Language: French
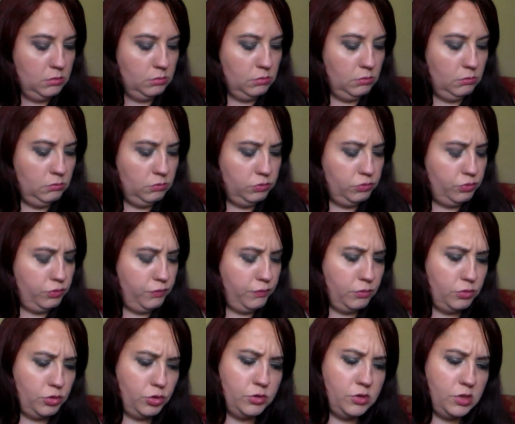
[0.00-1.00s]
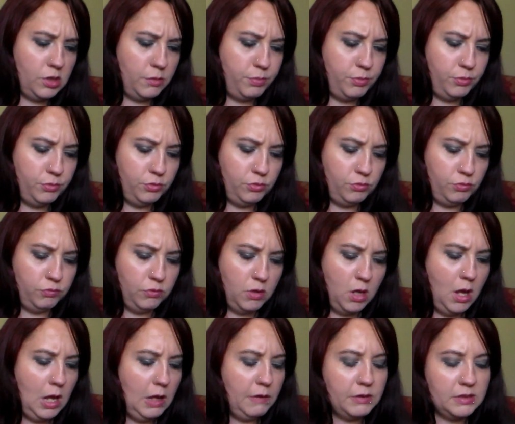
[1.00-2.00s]
Non, je, ne sais plus du tout.
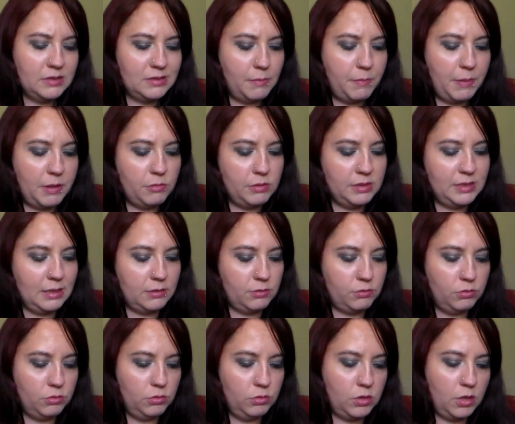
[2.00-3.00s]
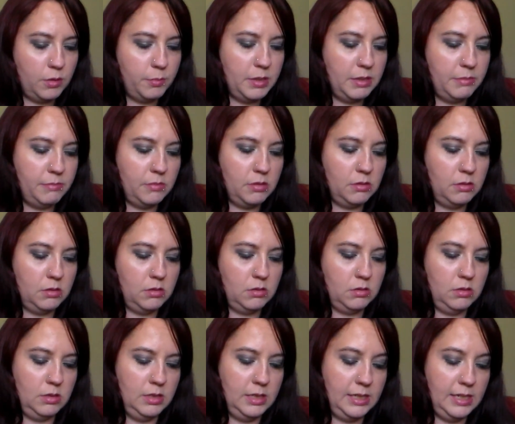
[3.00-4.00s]
Ah, c'était pas loin de 4 euros quand même,
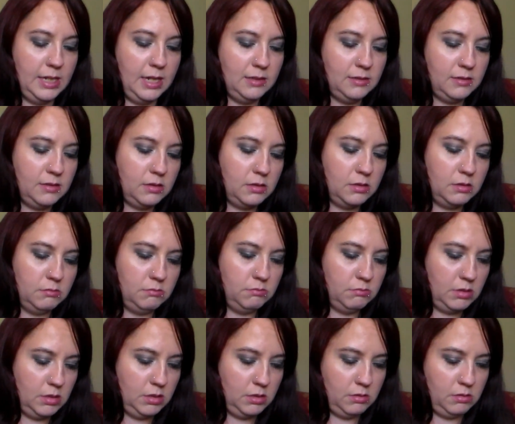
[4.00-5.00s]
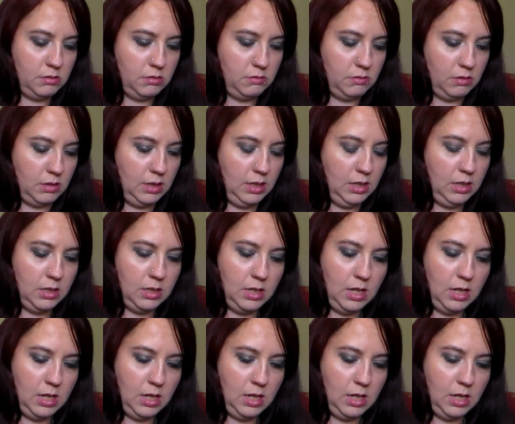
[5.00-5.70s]
les quatre. Mais voilà.